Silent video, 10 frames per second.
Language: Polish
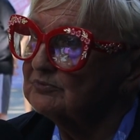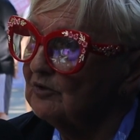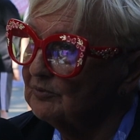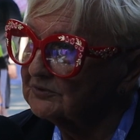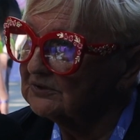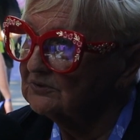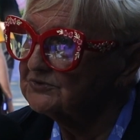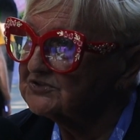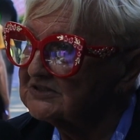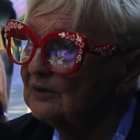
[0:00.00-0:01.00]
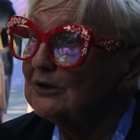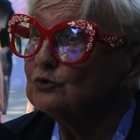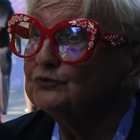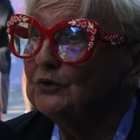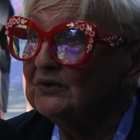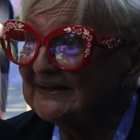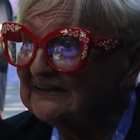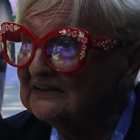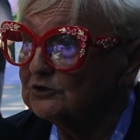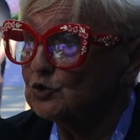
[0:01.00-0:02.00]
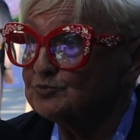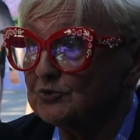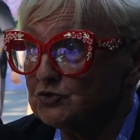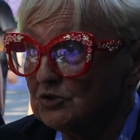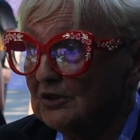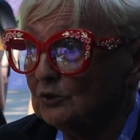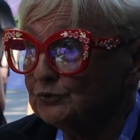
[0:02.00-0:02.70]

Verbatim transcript: żeby obok tego istniała równolegle rozproszona